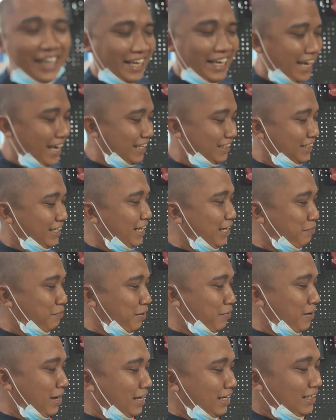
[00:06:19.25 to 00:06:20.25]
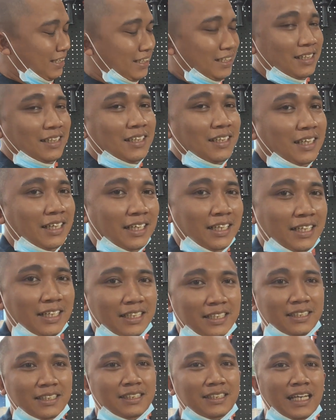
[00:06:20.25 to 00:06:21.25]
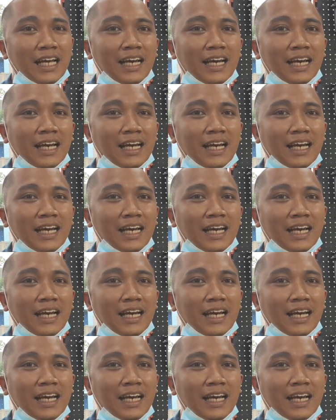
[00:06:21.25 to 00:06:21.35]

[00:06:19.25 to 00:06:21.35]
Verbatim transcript: ini nih guys, ini memang uh,